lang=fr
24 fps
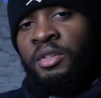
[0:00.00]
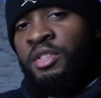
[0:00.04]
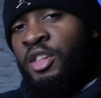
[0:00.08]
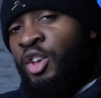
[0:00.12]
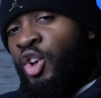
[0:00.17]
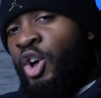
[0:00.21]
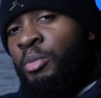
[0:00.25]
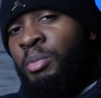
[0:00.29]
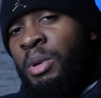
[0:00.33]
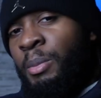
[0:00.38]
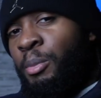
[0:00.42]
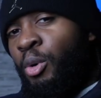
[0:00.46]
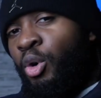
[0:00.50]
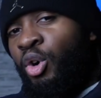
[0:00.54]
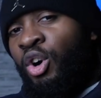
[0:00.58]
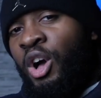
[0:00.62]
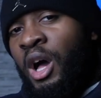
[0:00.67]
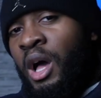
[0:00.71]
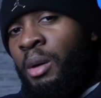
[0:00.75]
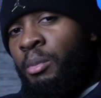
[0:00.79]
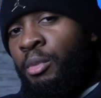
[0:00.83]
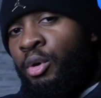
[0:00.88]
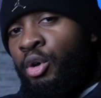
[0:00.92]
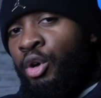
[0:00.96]
C'est comme mes
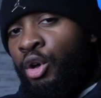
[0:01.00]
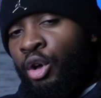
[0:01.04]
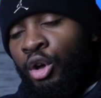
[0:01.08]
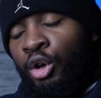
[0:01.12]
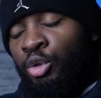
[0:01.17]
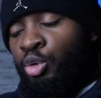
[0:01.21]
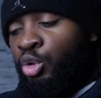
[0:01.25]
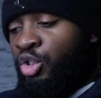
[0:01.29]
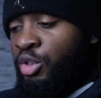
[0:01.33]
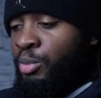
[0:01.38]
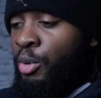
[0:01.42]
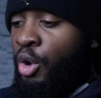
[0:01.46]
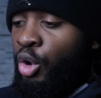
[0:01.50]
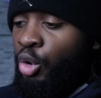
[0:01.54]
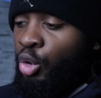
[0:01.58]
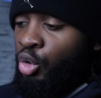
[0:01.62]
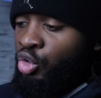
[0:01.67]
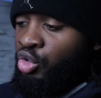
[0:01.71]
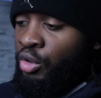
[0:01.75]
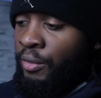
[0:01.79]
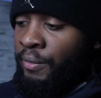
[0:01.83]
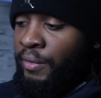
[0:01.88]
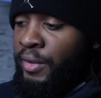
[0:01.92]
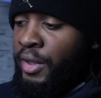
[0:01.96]
programmes euh, de sport que
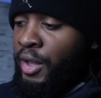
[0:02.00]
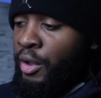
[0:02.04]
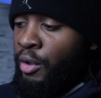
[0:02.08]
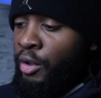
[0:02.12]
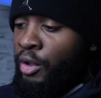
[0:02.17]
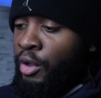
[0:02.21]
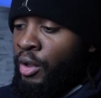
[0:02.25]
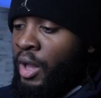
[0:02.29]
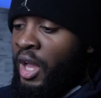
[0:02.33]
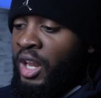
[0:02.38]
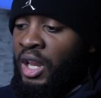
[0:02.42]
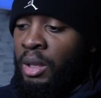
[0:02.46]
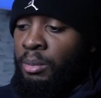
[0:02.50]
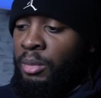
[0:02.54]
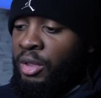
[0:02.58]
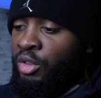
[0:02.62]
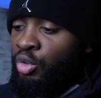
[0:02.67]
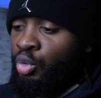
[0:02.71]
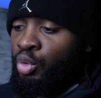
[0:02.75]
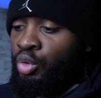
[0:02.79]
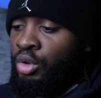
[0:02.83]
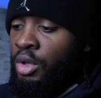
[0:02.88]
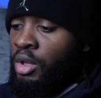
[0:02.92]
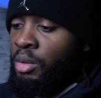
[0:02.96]
je fais à la
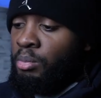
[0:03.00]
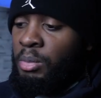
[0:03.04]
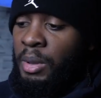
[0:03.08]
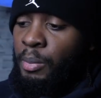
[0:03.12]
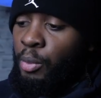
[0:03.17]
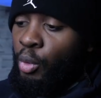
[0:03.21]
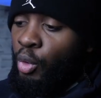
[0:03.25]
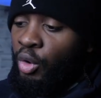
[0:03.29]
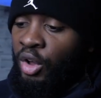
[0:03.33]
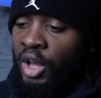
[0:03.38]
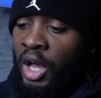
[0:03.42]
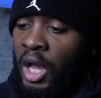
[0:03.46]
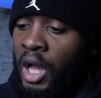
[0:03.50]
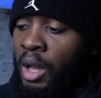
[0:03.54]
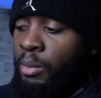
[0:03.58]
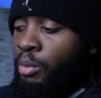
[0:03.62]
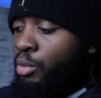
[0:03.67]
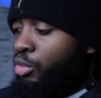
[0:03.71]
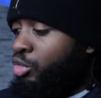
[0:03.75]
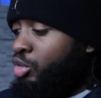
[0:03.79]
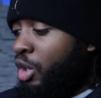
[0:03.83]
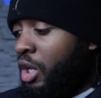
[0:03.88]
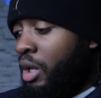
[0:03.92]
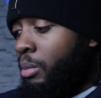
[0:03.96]
maison. Mes
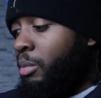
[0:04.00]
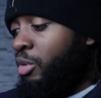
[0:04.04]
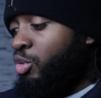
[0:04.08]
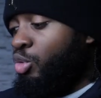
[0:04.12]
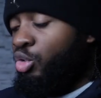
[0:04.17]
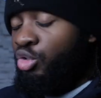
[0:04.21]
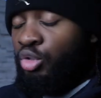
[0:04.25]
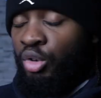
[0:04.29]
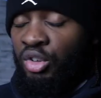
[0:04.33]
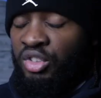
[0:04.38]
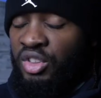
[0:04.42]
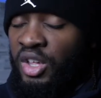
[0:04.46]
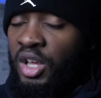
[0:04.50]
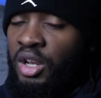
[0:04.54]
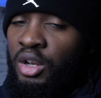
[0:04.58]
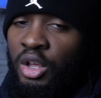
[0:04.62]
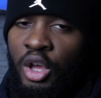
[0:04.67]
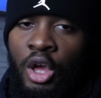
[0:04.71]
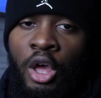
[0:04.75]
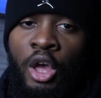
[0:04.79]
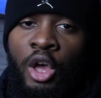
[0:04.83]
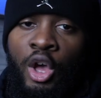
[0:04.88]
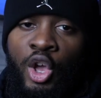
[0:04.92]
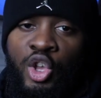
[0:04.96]
programmes, soit à la maison, soit en salle.
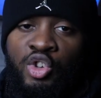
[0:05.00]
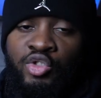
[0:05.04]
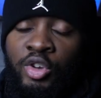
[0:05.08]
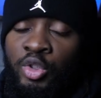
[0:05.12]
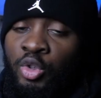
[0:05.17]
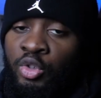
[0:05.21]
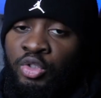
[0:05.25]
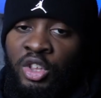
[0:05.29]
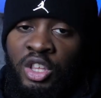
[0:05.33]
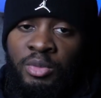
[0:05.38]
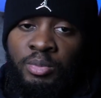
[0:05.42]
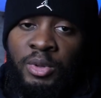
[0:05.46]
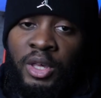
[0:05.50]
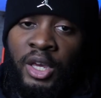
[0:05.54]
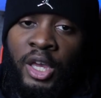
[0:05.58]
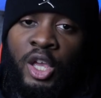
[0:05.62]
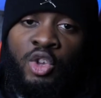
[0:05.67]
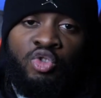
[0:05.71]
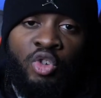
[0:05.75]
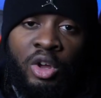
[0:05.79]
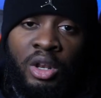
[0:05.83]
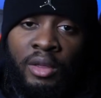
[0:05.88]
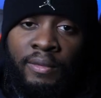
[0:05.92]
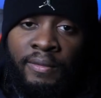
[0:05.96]
Tu vas t'en
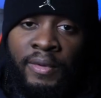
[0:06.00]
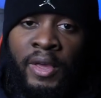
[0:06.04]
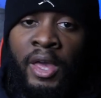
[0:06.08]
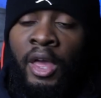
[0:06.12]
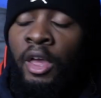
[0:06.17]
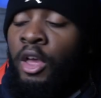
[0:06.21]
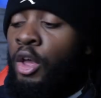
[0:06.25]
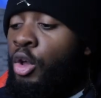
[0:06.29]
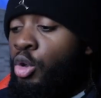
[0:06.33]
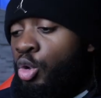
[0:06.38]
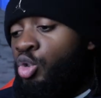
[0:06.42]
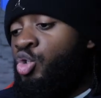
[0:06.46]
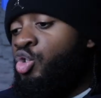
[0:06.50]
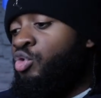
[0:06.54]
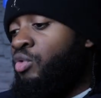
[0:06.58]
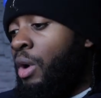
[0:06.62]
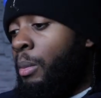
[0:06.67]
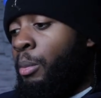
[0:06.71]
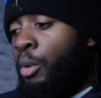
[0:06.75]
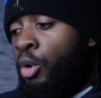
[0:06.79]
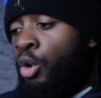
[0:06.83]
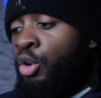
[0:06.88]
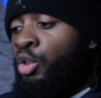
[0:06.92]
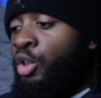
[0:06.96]
inspirer, tu vas les faire, tu
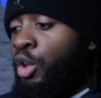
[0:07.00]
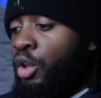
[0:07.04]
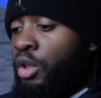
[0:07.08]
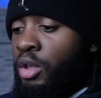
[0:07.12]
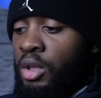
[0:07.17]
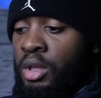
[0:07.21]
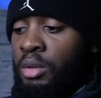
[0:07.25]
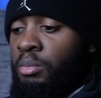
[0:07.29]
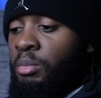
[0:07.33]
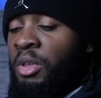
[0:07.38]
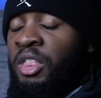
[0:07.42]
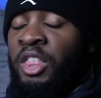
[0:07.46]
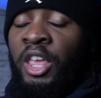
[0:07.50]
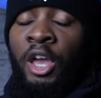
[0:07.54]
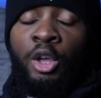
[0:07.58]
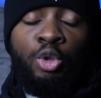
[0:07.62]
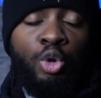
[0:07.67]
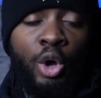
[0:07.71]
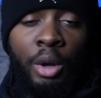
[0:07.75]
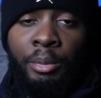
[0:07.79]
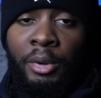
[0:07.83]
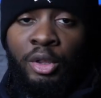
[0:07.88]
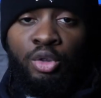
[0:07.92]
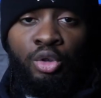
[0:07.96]
vas prendre, mais derrière,
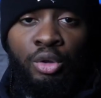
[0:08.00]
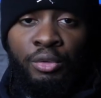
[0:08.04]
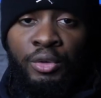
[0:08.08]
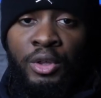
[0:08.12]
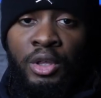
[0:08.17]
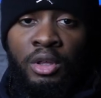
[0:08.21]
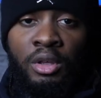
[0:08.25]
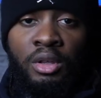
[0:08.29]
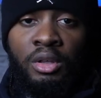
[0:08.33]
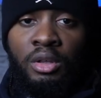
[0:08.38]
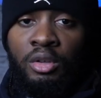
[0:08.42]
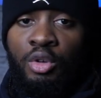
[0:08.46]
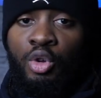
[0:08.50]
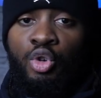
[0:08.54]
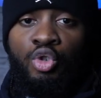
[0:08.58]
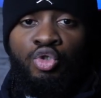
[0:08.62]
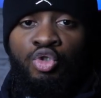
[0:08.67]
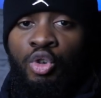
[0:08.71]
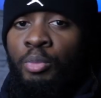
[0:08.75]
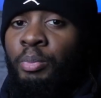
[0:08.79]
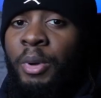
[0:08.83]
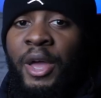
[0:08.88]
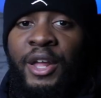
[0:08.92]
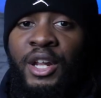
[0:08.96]
tu n'auras pas de suivi.
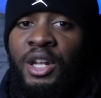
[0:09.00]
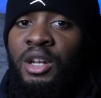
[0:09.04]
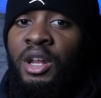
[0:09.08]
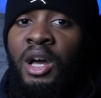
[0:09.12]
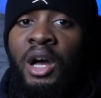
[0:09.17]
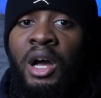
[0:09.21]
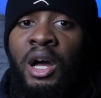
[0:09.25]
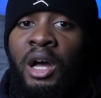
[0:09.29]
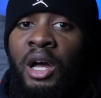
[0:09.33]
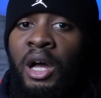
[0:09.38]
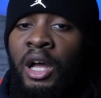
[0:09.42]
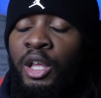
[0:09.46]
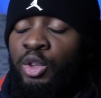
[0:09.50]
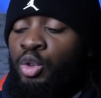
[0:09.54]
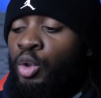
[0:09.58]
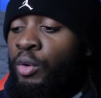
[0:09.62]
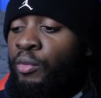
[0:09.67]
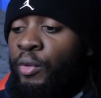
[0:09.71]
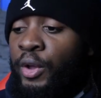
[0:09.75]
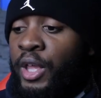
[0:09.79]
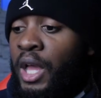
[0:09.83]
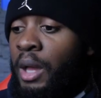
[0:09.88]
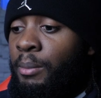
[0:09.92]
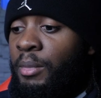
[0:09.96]
Je vais pas être là à
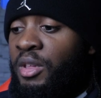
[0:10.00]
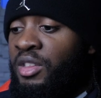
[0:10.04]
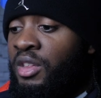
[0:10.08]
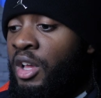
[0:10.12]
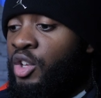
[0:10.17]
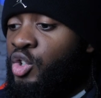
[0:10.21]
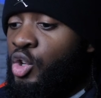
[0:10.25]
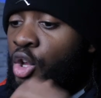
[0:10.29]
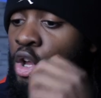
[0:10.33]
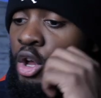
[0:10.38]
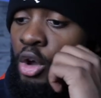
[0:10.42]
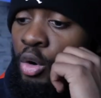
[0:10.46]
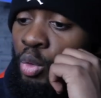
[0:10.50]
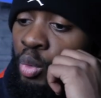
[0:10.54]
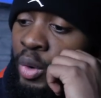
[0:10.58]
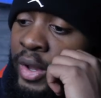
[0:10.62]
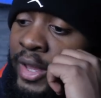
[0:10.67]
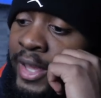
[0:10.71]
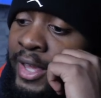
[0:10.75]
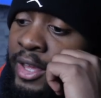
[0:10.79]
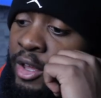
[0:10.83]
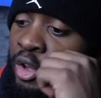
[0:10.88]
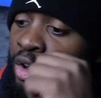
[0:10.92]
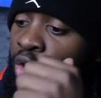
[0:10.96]
t'envoyer un message.
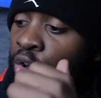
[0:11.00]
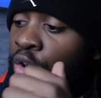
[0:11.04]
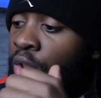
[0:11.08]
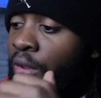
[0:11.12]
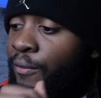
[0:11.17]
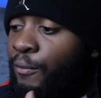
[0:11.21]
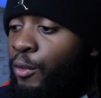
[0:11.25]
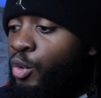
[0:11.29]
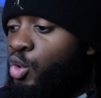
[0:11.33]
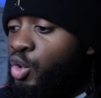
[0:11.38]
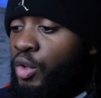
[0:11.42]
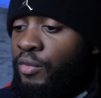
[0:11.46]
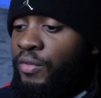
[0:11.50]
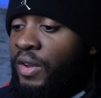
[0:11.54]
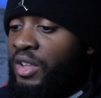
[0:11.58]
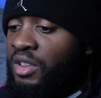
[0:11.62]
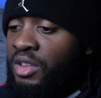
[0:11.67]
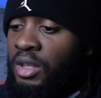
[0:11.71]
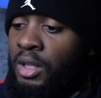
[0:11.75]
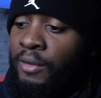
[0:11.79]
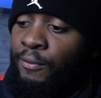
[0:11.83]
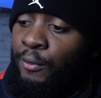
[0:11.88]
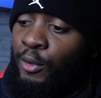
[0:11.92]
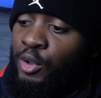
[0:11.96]
Ouais, euh, il faut que tu fasses
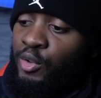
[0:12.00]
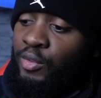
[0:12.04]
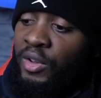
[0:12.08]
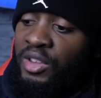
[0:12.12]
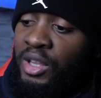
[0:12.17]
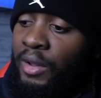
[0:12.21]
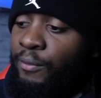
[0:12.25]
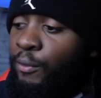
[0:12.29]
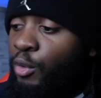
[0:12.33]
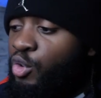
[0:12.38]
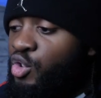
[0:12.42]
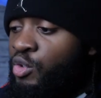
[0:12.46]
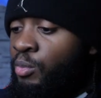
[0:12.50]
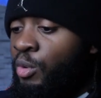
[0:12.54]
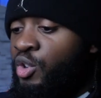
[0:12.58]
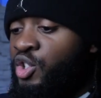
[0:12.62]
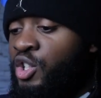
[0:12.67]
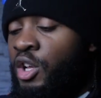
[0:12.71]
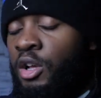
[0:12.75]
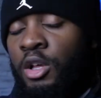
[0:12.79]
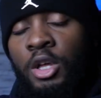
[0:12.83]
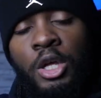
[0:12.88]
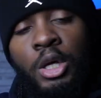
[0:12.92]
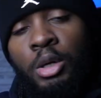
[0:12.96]
ci, il faut que tu fasses ça, il faut que tu manges
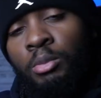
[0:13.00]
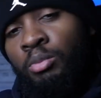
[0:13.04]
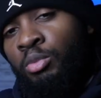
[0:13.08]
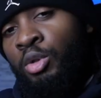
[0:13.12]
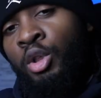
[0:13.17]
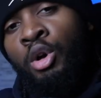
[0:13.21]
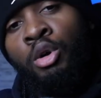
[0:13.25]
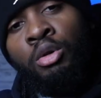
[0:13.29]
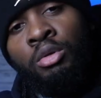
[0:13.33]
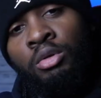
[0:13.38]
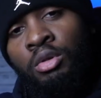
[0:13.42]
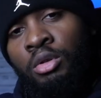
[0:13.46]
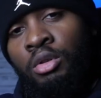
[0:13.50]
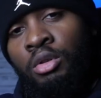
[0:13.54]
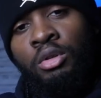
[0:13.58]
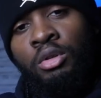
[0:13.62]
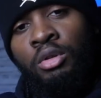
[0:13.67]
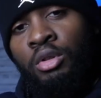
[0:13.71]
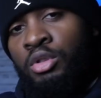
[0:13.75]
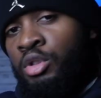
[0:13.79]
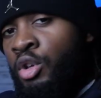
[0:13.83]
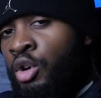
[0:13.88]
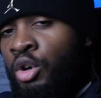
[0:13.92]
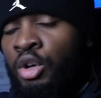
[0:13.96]
ça. Non,
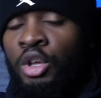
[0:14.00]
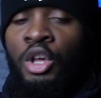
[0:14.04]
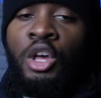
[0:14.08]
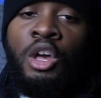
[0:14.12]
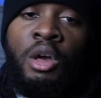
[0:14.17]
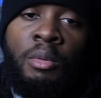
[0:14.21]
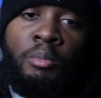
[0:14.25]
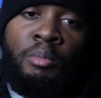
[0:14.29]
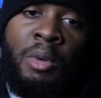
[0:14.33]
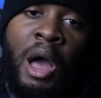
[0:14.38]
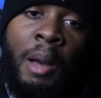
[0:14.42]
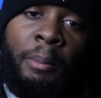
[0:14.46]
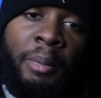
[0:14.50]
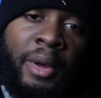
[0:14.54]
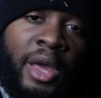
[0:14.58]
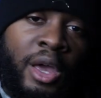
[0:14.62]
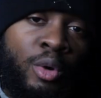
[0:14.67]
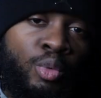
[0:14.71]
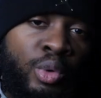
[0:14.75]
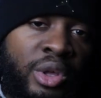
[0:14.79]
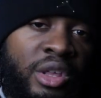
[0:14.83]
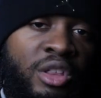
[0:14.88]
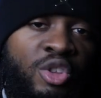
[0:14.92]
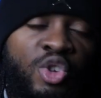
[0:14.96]
non. Mais après,
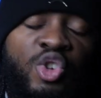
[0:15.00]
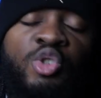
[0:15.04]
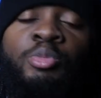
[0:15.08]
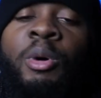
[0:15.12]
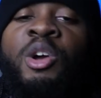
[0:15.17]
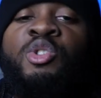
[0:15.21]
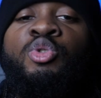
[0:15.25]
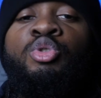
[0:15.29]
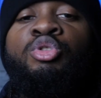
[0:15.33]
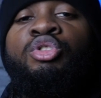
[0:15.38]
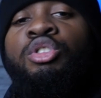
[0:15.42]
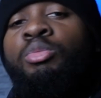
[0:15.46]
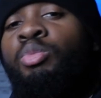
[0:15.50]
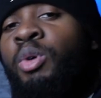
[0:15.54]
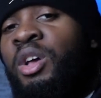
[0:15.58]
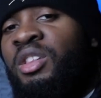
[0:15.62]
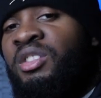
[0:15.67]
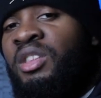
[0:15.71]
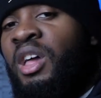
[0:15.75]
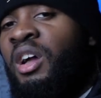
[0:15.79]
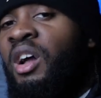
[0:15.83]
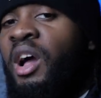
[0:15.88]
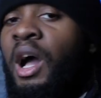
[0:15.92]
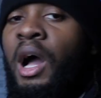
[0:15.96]
oui, si tu m'ajoutes sur mon
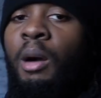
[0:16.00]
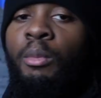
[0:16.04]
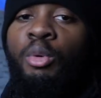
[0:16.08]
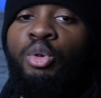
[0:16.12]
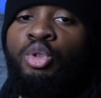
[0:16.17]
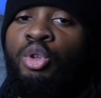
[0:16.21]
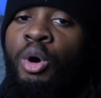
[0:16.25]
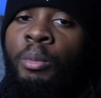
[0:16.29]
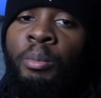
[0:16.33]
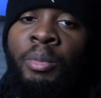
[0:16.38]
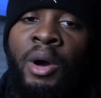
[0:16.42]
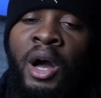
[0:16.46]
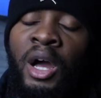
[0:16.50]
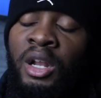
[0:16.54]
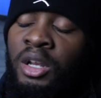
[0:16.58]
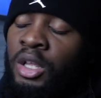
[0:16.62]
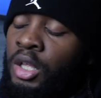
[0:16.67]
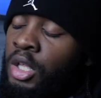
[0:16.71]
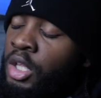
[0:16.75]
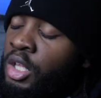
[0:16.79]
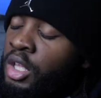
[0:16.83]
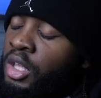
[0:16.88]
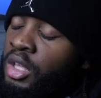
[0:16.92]
Instagram, on en parle.